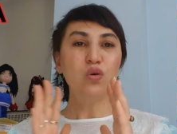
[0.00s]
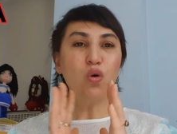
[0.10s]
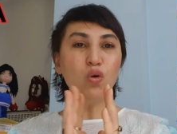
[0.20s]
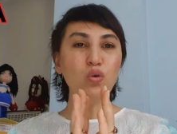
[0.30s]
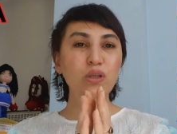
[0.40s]

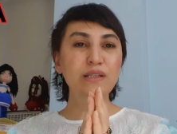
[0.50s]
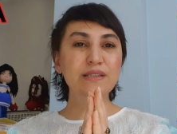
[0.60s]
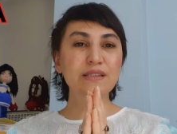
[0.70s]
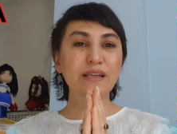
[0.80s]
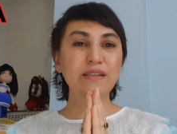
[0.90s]

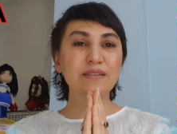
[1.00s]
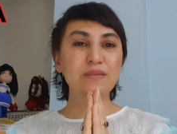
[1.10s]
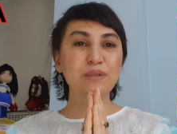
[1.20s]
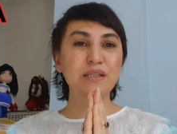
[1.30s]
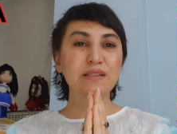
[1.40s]
Korkularınızı
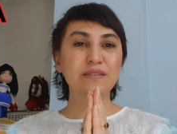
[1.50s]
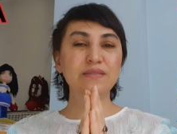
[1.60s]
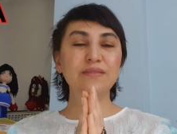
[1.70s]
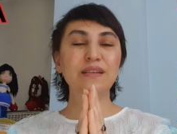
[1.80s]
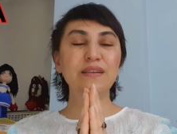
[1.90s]
geride
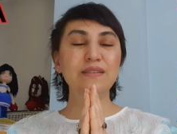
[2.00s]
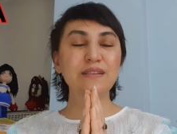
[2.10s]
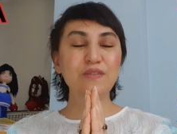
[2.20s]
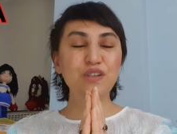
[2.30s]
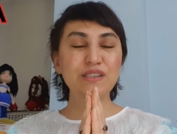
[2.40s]
bırakın, derin
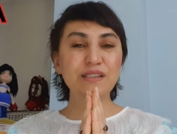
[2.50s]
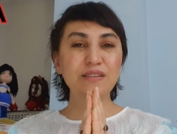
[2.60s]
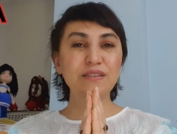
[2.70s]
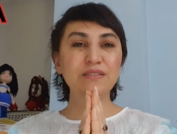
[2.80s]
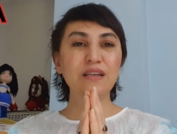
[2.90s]
nefes
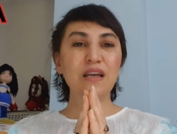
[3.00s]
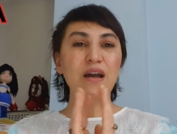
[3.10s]
alın,